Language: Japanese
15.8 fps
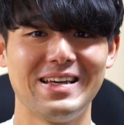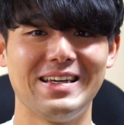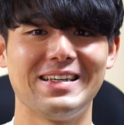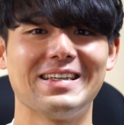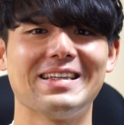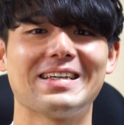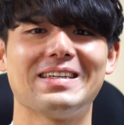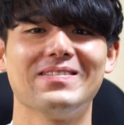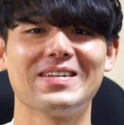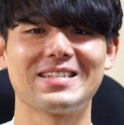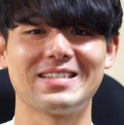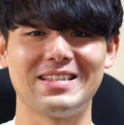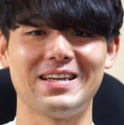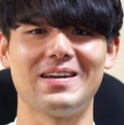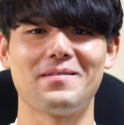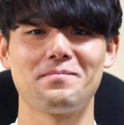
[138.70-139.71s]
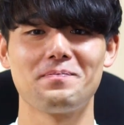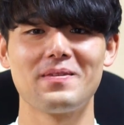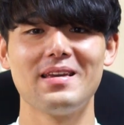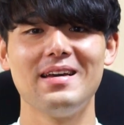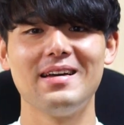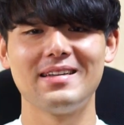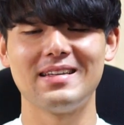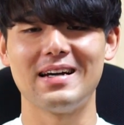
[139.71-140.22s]
いただきまして
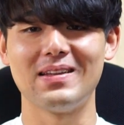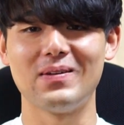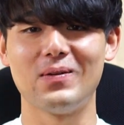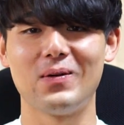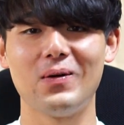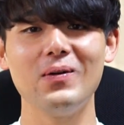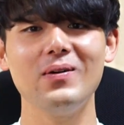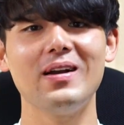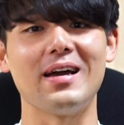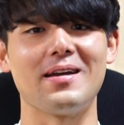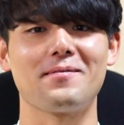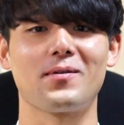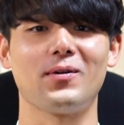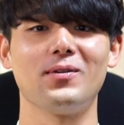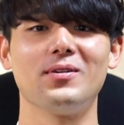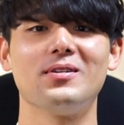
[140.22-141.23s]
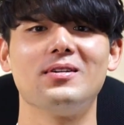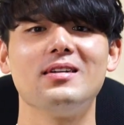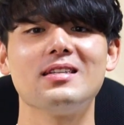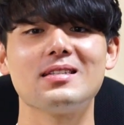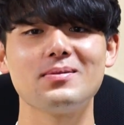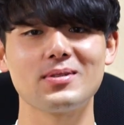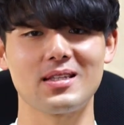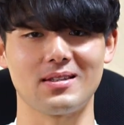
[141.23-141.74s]
であの本来この「塗
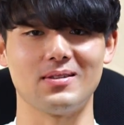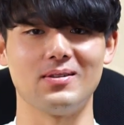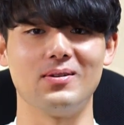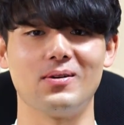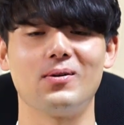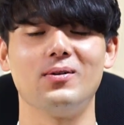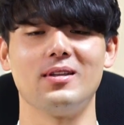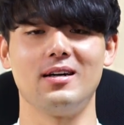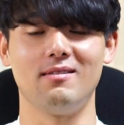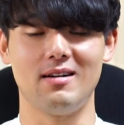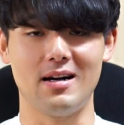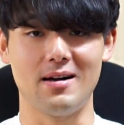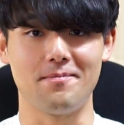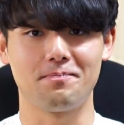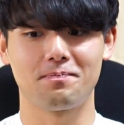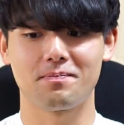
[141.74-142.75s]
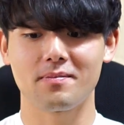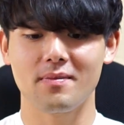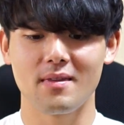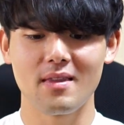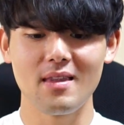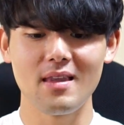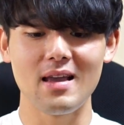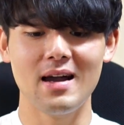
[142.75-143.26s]
りつぶせ」というコーナーは
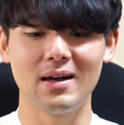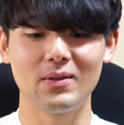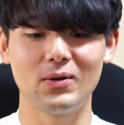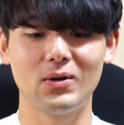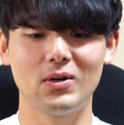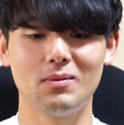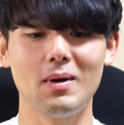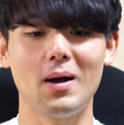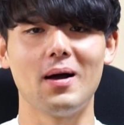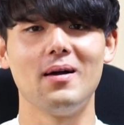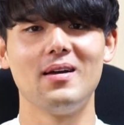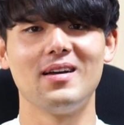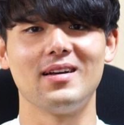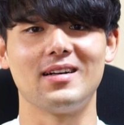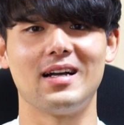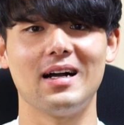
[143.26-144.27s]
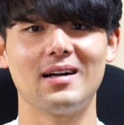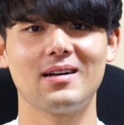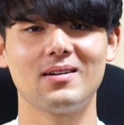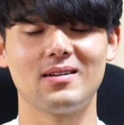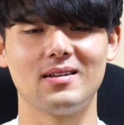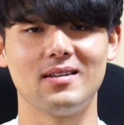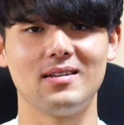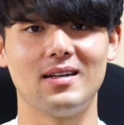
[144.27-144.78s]
あのまあ
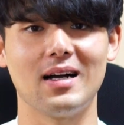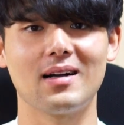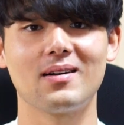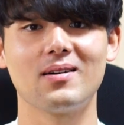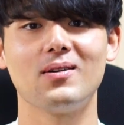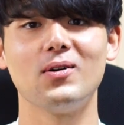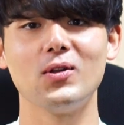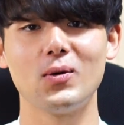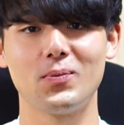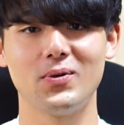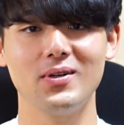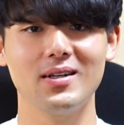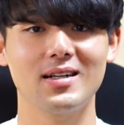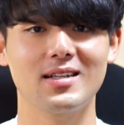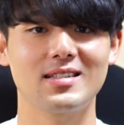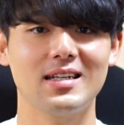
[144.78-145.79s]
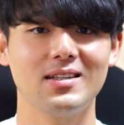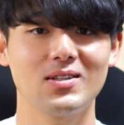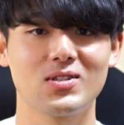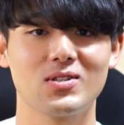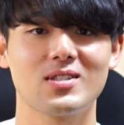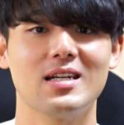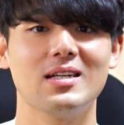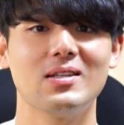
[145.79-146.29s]
が学校の文化祭の
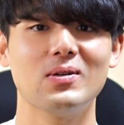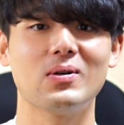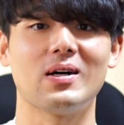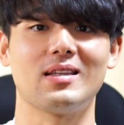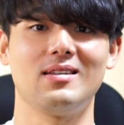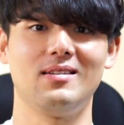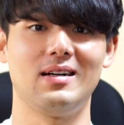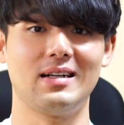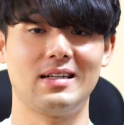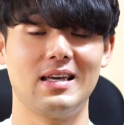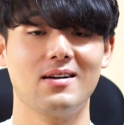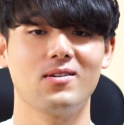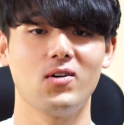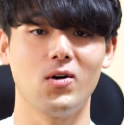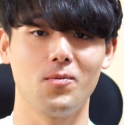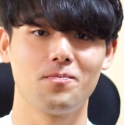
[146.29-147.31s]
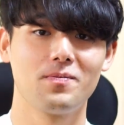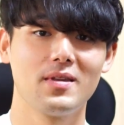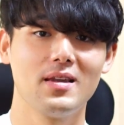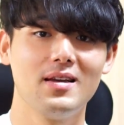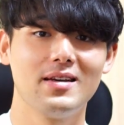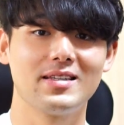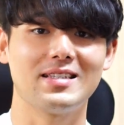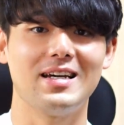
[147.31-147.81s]
取材動画っていうのは結構
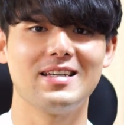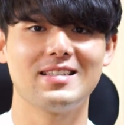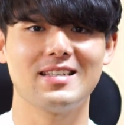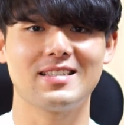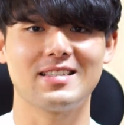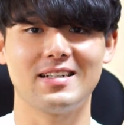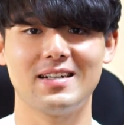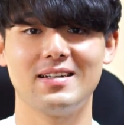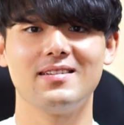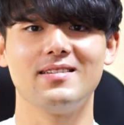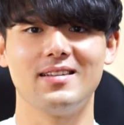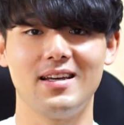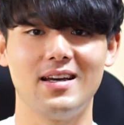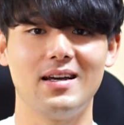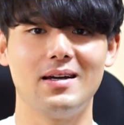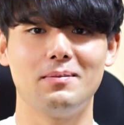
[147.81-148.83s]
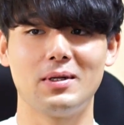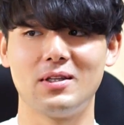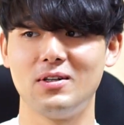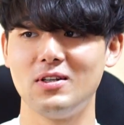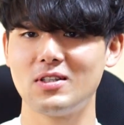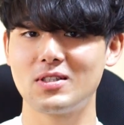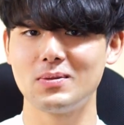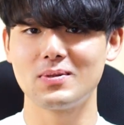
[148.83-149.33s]
再生されるんで、まあ、
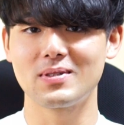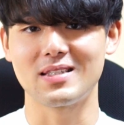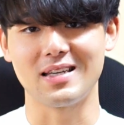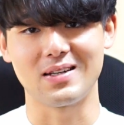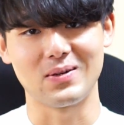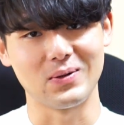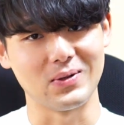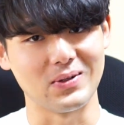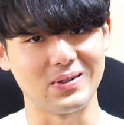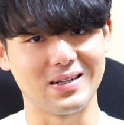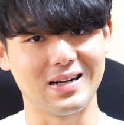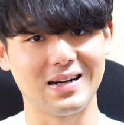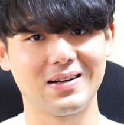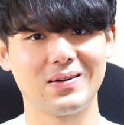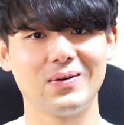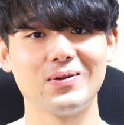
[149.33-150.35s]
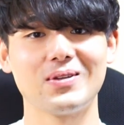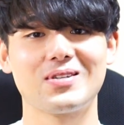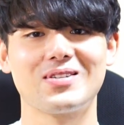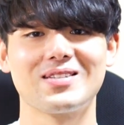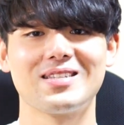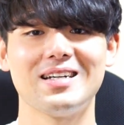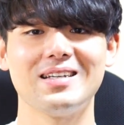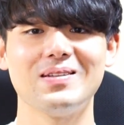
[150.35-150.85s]
塗りつぶせイコール学校の
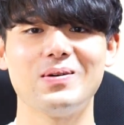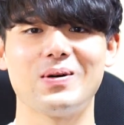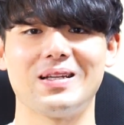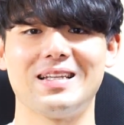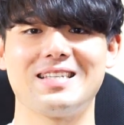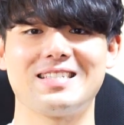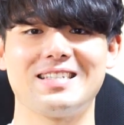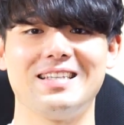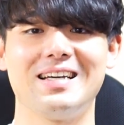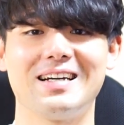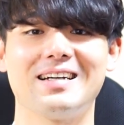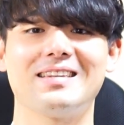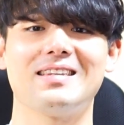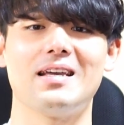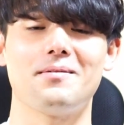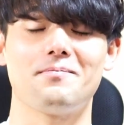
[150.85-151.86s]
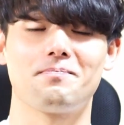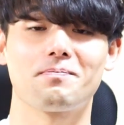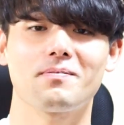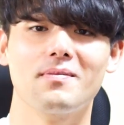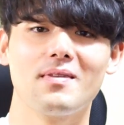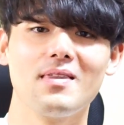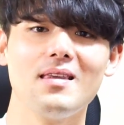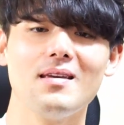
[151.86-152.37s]
取材動画なんじゃないかって、
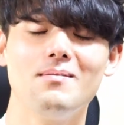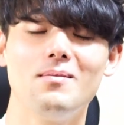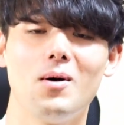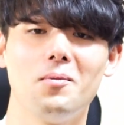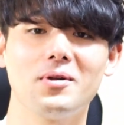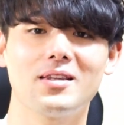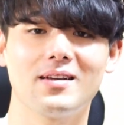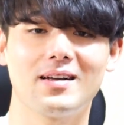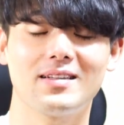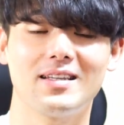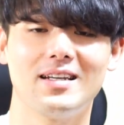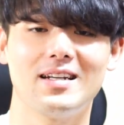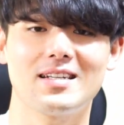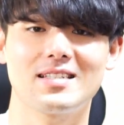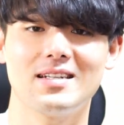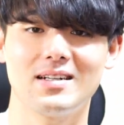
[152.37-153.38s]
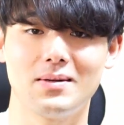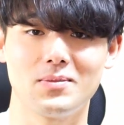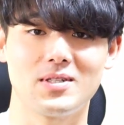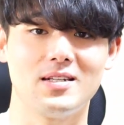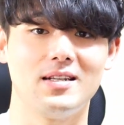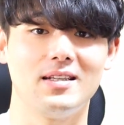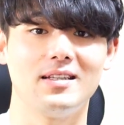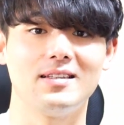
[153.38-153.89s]
まあ、思ってる方いらっしゃるかも
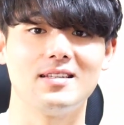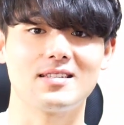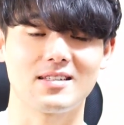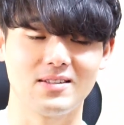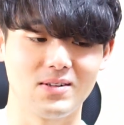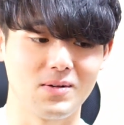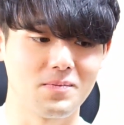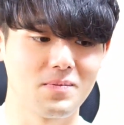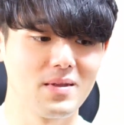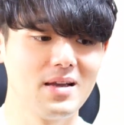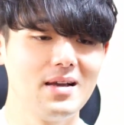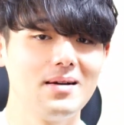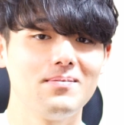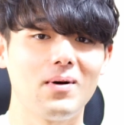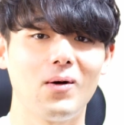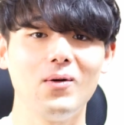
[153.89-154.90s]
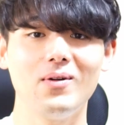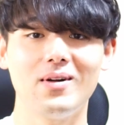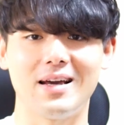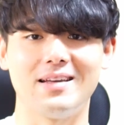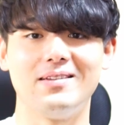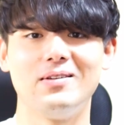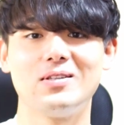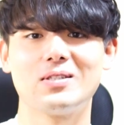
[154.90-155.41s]
しれないんですけど、まあ、本
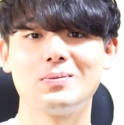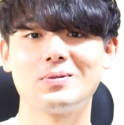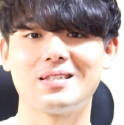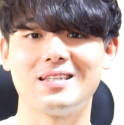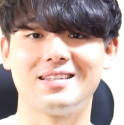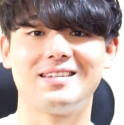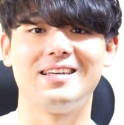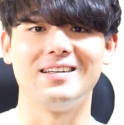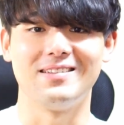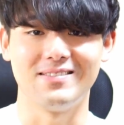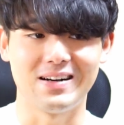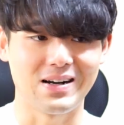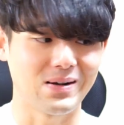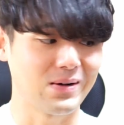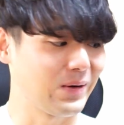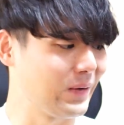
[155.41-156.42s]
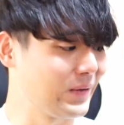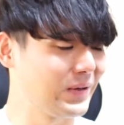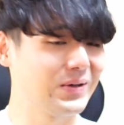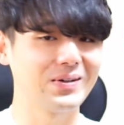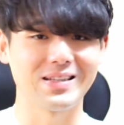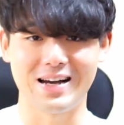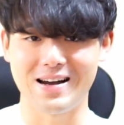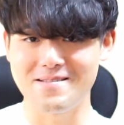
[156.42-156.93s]
来塗りつぶせっていうのはこの
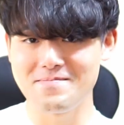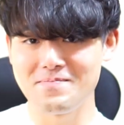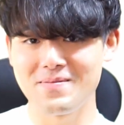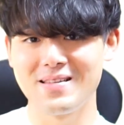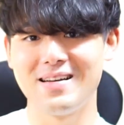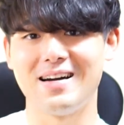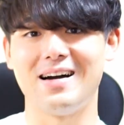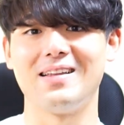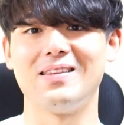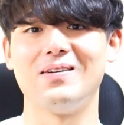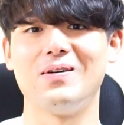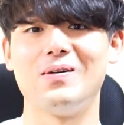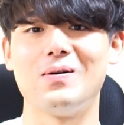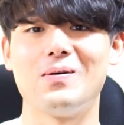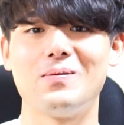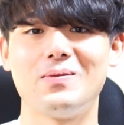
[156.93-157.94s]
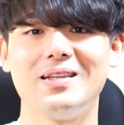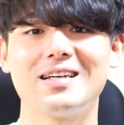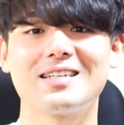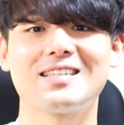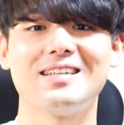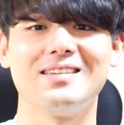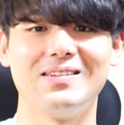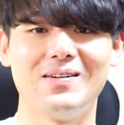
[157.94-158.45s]
ようなあの
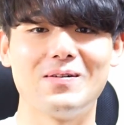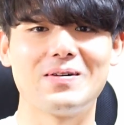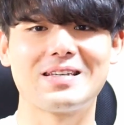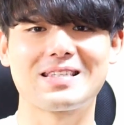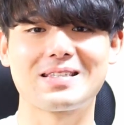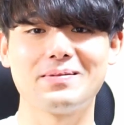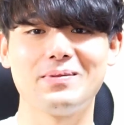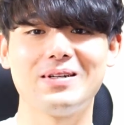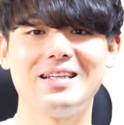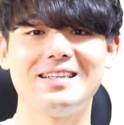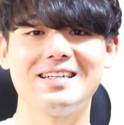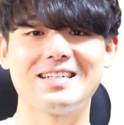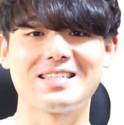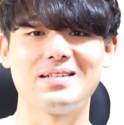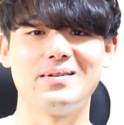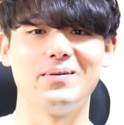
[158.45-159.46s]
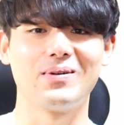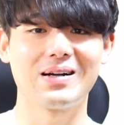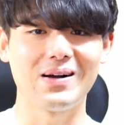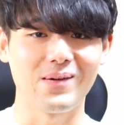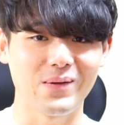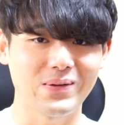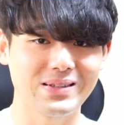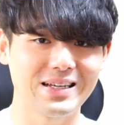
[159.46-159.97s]
皆さんの質問に対して
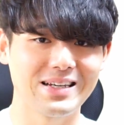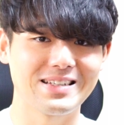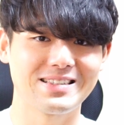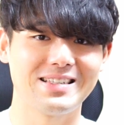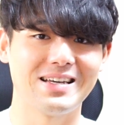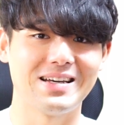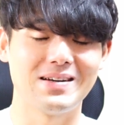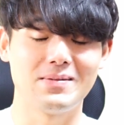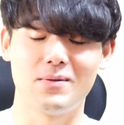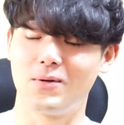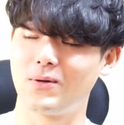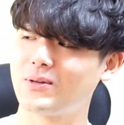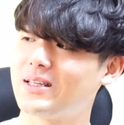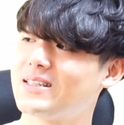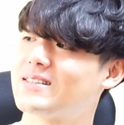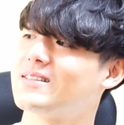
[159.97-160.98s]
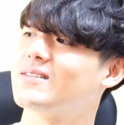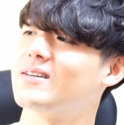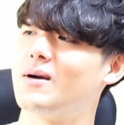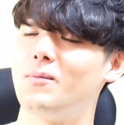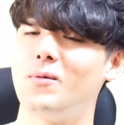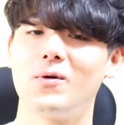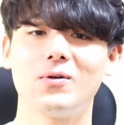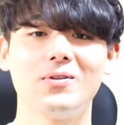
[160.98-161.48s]
僕はお答えしてお答えするとい
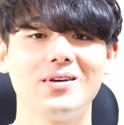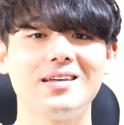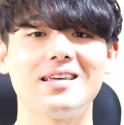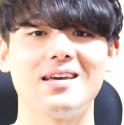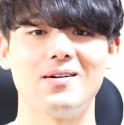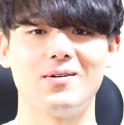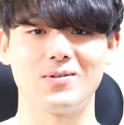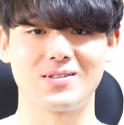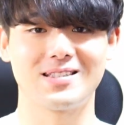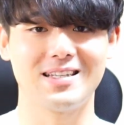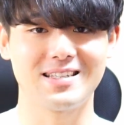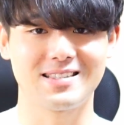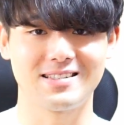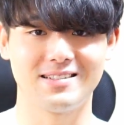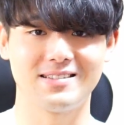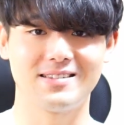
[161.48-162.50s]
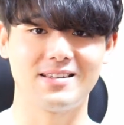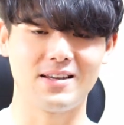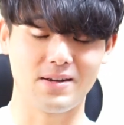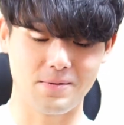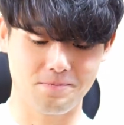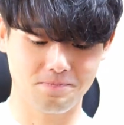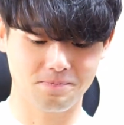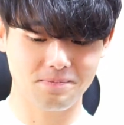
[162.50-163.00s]
うか僕の意見をお伝えするって
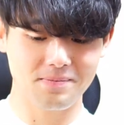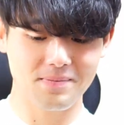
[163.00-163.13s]
いう、